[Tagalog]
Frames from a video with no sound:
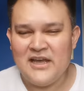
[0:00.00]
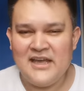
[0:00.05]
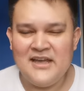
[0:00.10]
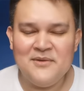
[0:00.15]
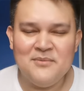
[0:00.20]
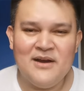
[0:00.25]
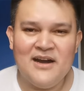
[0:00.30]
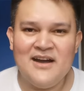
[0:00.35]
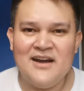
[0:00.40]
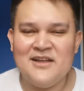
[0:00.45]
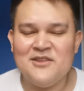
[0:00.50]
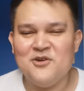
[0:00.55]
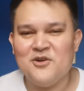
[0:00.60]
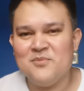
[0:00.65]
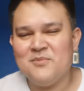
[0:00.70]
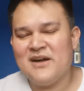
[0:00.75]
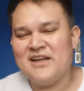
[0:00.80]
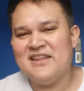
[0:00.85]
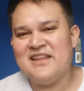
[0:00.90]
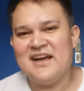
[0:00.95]
Okay mga
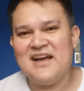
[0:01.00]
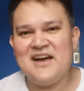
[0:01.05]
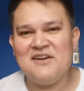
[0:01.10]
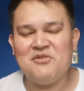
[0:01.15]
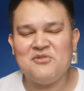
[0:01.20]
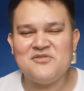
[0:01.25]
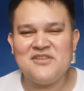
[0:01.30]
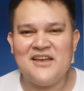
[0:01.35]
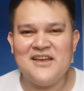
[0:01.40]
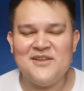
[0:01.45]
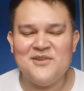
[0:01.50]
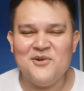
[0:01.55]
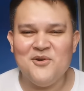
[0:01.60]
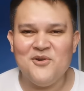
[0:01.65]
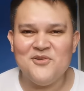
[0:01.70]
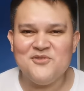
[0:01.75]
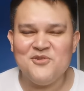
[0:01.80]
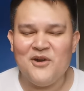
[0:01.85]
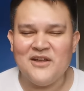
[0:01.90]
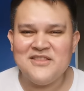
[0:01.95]
kadok, magandang araw sa
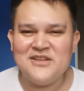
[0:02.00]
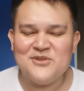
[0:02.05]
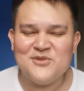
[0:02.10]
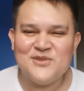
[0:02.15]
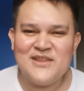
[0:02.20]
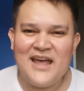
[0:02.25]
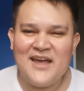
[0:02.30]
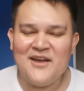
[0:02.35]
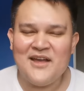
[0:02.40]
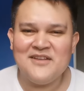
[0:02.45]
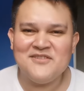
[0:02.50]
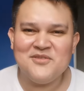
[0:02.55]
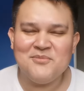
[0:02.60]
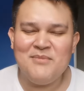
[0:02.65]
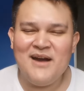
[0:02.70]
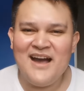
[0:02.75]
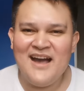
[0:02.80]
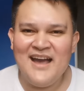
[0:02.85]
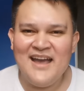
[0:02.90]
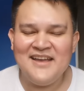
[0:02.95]
inyo. So andito tayo ngayon
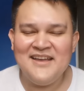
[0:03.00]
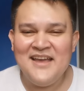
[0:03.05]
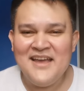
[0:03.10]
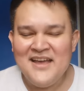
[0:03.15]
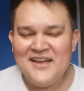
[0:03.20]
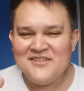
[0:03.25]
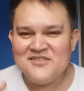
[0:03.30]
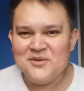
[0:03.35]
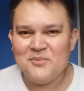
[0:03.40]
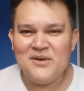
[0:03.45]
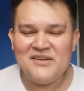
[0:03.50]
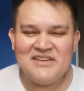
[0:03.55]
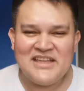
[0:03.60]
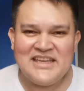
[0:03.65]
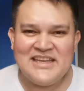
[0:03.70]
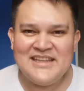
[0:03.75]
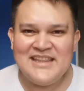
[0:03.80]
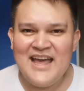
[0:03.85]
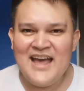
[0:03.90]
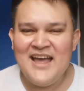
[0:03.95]
sa bahay, sa
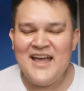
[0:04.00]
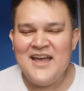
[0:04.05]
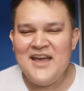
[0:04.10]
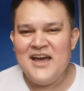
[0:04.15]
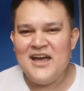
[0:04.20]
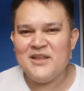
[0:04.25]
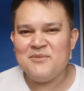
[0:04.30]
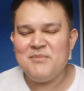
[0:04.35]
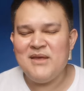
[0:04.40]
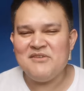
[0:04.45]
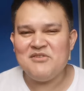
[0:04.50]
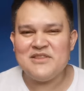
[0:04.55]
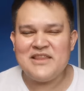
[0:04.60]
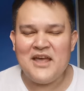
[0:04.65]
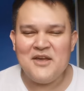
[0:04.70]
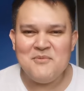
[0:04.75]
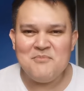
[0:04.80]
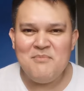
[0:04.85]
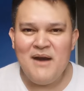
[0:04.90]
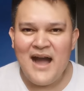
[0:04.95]
Marikina at meron
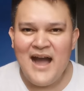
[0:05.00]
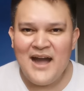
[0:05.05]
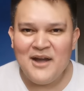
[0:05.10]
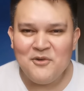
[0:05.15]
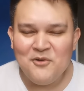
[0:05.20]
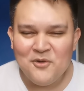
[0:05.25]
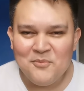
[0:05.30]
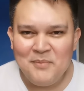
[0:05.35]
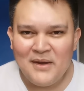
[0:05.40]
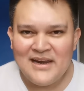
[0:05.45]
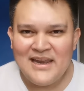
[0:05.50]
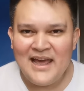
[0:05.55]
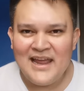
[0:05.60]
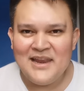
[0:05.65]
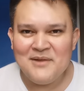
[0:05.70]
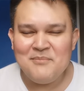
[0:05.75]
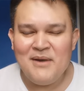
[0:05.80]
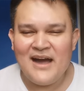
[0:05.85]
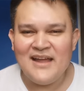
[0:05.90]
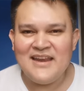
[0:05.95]
tayong bagong
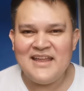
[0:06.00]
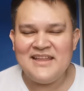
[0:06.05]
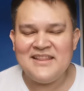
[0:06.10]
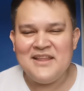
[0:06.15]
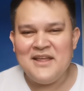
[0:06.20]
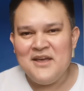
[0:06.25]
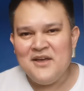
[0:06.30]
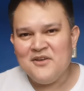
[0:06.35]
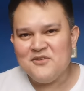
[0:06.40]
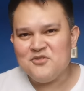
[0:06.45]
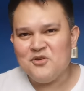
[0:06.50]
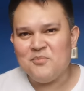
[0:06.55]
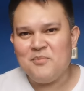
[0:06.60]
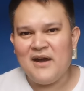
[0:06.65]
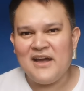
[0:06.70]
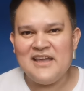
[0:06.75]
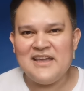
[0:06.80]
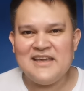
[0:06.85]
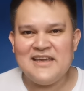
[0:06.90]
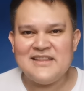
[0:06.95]
paglalabanin. So
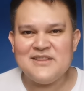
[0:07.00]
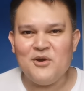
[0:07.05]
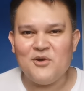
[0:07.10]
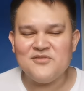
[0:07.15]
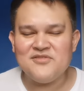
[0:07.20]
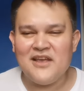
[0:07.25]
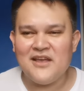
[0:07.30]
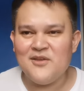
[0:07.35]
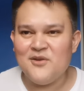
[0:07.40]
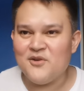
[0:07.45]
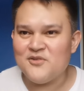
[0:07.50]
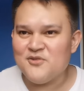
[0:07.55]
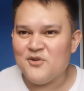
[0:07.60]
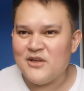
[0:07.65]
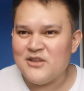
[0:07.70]
pakikita ko sa inyo.